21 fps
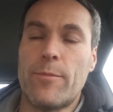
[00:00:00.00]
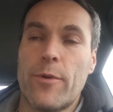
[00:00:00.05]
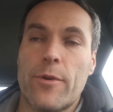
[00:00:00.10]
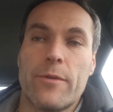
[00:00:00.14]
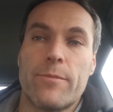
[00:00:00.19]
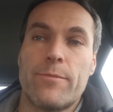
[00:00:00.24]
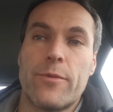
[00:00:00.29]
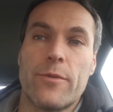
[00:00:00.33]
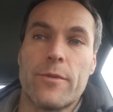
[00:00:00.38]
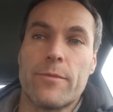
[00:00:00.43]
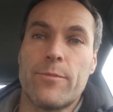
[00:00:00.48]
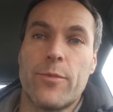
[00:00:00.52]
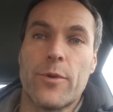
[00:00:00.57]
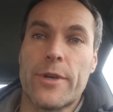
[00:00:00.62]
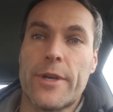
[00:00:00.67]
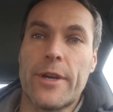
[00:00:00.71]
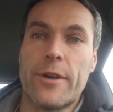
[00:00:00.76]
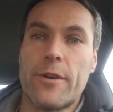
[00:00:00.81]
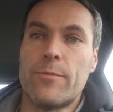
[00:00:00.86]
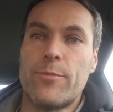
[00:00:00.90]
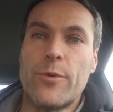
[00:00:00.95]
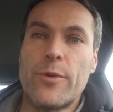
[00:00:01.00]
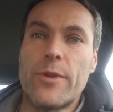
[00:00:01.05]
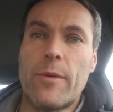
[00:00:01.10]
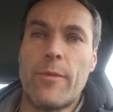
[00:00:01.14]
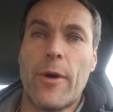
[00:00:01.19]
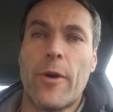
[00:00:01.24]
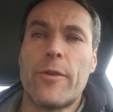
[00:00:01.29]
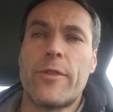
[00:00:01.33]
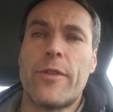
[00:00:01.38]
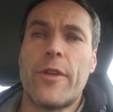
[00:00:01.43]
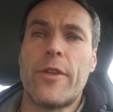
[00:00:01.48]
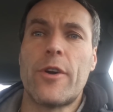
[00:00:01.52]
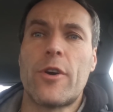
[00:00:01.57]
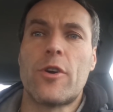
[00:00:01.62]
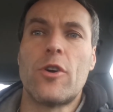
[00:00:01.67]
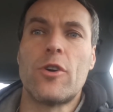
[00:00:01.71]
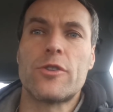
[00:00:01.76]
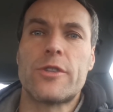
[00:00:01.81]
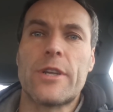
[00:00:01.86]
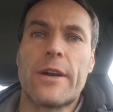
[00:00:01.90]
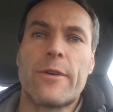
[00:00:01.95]
porque no pude, me coincidió
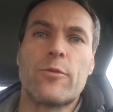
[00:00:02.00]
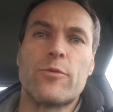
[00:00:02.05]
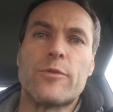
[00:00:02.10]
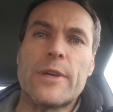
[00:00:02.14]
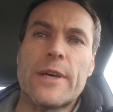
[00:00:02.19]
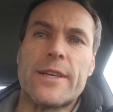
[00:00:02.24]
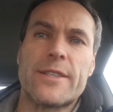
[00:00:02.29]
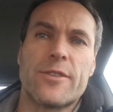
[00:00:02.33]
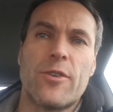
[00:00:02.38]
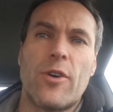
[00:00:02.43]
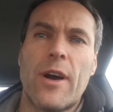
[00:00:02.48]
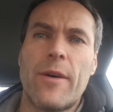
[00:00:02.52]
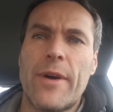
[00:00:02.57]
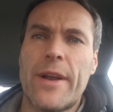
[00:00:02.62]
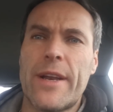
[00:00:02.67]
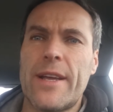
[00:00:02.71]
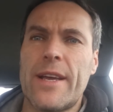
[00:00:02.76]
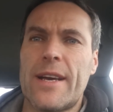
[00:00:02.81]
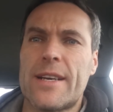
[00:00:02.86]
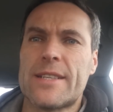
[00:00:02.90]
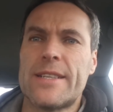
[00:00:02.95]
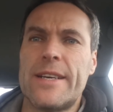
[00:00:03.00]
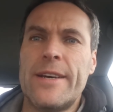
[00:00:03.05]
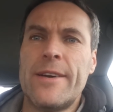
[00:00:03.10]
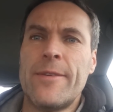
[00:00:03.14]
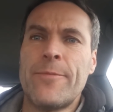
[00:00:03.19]
con otras rutas, con averías,